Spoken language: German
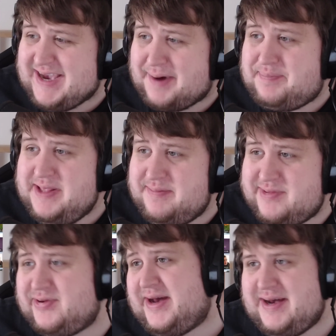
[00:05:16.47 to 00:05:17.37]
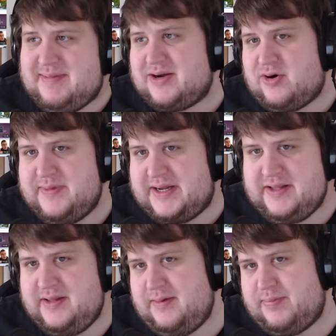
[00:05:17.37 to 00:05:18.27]
abnimmt oder man kommt halt
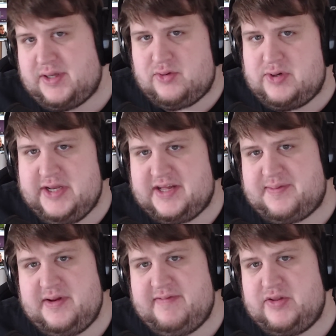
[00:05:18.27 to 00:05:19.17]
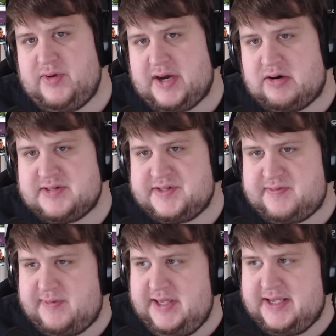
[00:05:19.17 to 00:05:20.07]
in die Bredouille, dass man eventuell
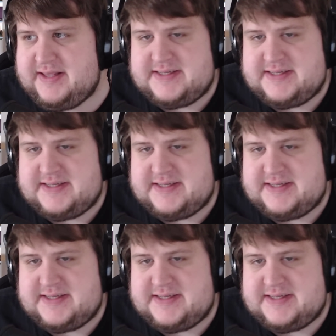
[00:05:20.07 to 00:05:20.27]
rausfliegt.